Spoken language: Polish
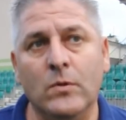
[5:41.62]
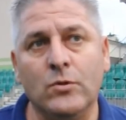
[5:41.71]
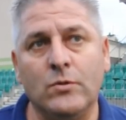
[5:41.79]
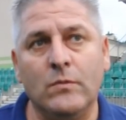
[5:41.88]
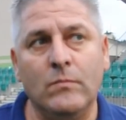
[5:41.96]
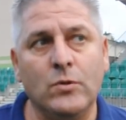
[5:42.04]

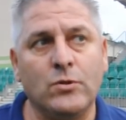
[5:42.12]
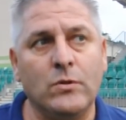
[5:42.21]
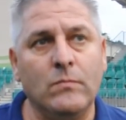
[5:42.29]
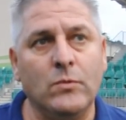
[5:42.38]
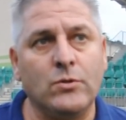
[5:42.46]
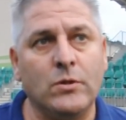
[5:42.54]
Może,
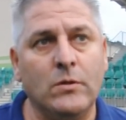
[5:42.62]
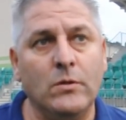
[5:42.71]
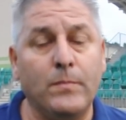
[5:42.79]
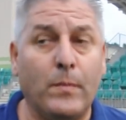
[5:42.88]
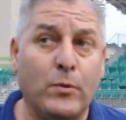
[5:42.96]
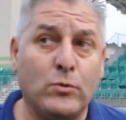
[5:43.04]
może, może
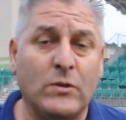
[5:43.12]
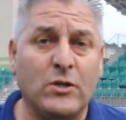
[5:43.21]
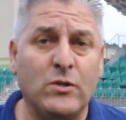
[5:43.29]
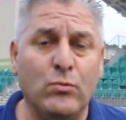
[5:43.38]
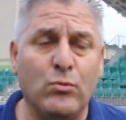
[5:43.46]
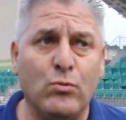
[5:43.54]
no po prostu
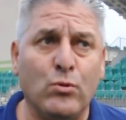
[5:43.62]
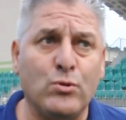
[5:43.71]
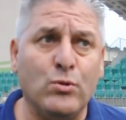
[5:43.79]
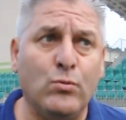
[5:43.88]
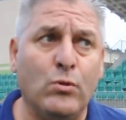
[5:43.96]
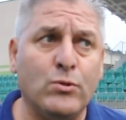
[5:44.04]
tak się
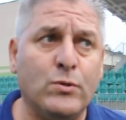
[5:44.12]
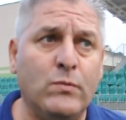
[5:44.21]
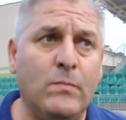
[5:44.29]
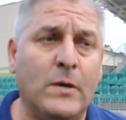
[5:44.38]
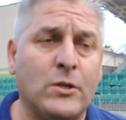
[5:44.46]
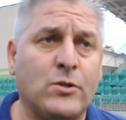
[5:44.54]

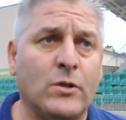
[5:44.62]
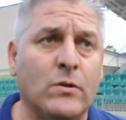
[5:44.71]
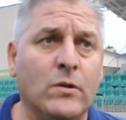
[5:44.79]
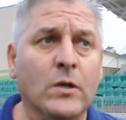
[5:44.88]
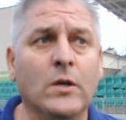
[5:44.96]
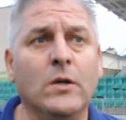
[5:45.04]
ułożyły mecze.
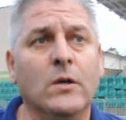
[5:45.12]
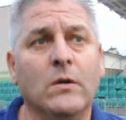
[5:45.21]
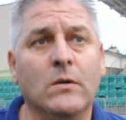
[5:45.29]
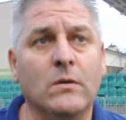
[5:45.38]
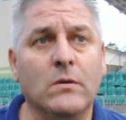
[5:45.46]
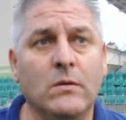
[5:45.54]
No.
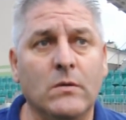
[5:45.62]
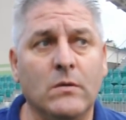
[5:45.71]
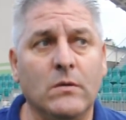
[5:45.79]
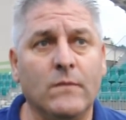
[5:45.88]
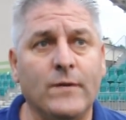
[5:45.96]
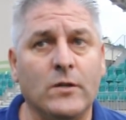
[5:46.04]

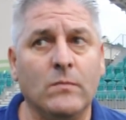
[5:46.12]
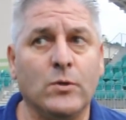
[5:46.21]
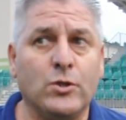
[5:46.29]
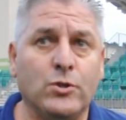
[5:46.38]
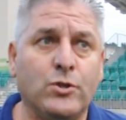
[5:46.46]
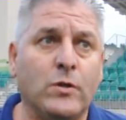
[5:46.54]
Yy,
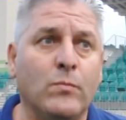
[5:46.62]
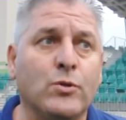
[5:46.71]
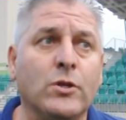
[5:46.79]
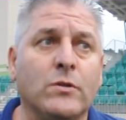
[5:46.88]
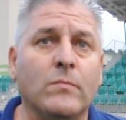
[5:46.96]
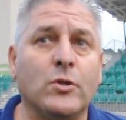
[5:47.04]
wiadomo, że dzisiaj
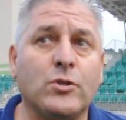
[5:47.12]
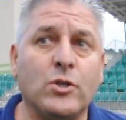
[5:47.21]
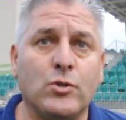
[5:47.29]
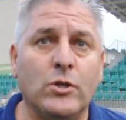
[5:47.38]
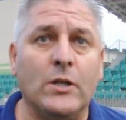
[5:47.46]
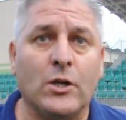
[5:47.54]
mógł się ten mecz
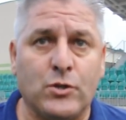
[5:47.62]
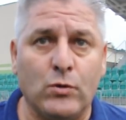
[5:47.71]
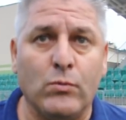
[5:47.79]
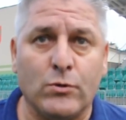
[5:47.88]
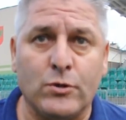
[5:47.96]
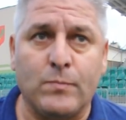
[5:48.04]
też
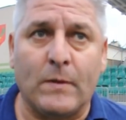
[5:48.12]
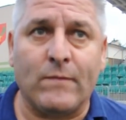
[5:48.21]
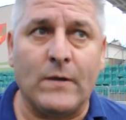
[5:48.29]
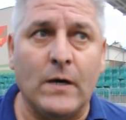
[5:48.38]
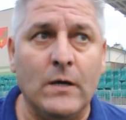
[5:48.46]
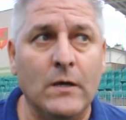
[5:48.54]
inaczej ułożyć,
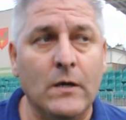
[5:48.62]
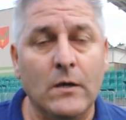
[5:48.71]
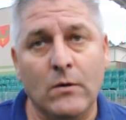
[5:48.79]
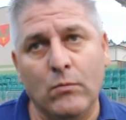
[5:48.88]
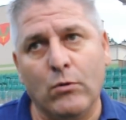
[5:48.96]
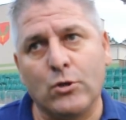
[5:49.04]
prawda?
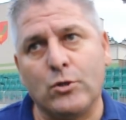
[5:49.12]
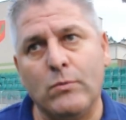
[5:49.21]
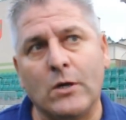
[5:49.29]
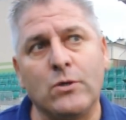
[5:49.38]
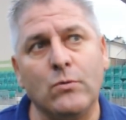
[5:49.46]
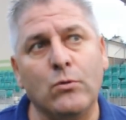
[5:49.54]

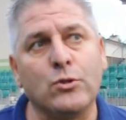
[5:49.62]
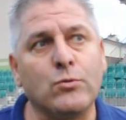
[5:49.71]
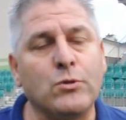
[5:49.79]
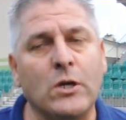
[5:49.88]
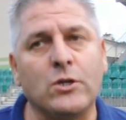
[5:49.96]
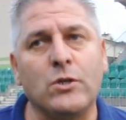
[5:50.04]
Ułożył, jak,
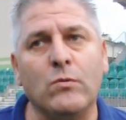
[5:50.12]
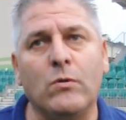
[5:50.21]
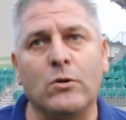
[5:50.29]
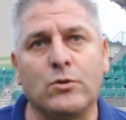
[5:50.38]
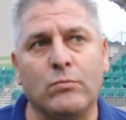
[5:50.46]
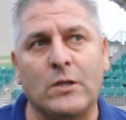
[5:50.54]
ułożył się jak się
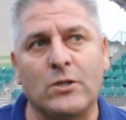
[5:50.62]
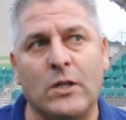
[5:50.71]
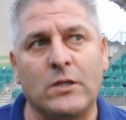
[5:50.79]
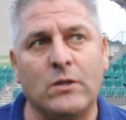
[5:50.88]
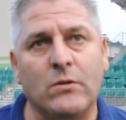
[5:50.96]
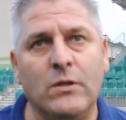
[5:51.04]
ułożył, tak,
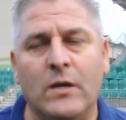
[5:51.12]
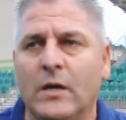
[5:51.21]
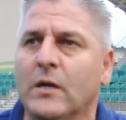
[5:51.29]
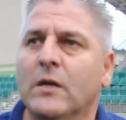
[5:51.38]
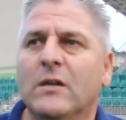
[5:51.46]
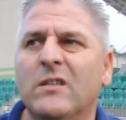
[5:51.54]
dlatego nie,
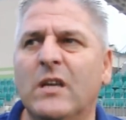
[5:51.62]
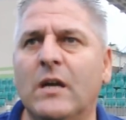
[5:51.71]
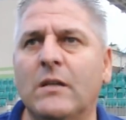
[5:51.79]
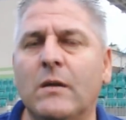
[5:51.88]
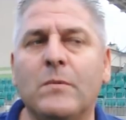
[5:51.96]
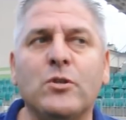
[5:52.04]

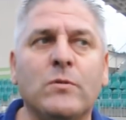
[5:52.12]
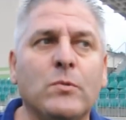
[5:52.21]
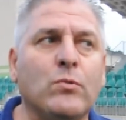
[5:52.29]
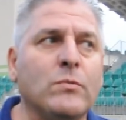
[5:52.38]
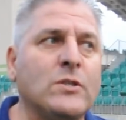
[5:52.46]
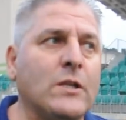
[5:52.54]
nie, nie
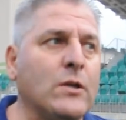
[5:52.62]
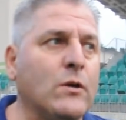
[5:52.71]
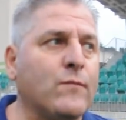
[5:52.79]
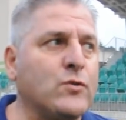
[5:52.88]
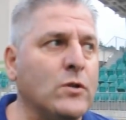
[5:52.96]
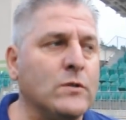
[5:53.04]
będziemy tu
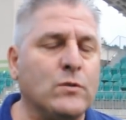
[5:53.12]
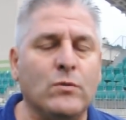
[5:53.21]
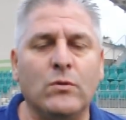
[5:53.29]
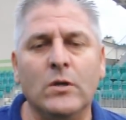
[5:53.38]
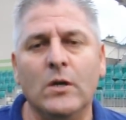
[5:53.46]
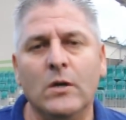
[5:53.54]
żadnego
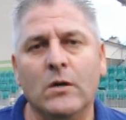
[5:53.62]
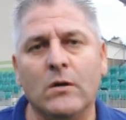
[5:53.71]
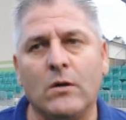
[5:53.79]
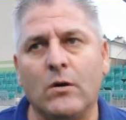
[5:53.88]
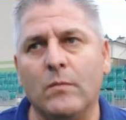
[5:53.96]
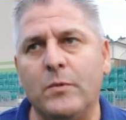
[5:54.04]
wstrząsu y,
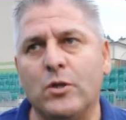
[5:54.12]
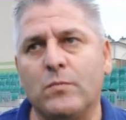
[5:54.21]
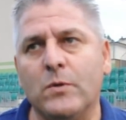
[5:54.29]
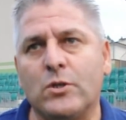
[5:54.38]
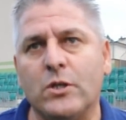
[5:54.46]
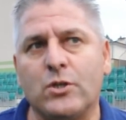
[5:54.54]

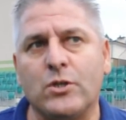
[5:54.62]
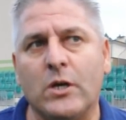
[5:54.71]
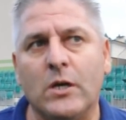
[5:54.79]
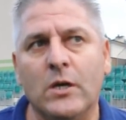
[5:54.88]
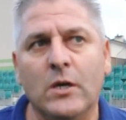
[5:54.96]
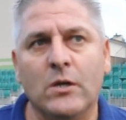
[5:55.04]
robić. Myślę,
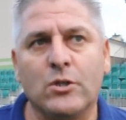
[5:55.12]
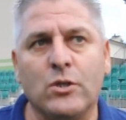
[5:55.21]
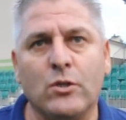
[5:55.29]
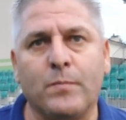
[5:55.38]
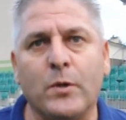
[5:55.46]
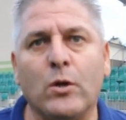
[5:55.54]
że,
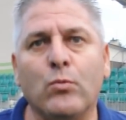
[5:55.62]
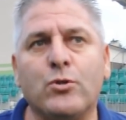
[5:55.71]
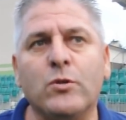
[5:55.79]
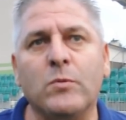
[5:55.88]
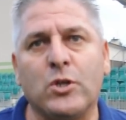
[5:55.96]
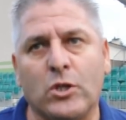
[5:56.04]
że dopiero
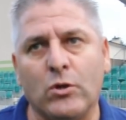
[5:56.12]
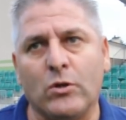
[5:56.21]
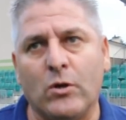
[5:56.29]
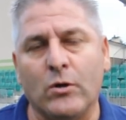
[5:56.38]
uczymy się tej